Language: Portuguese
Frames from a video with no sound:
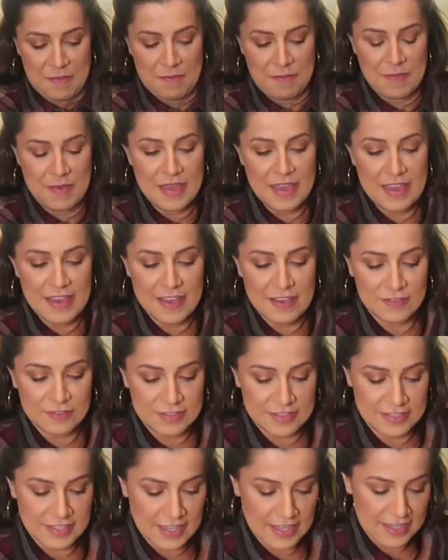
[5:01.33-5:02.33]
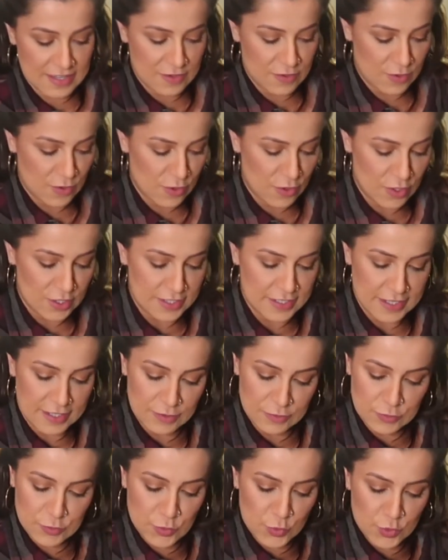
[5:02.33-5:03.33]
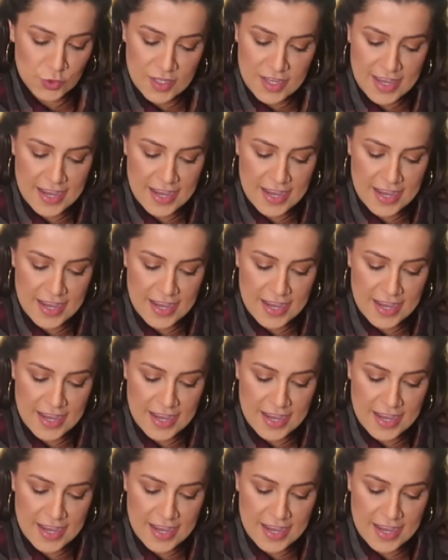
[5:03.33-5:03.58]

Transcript: Meu senhor, deu tudo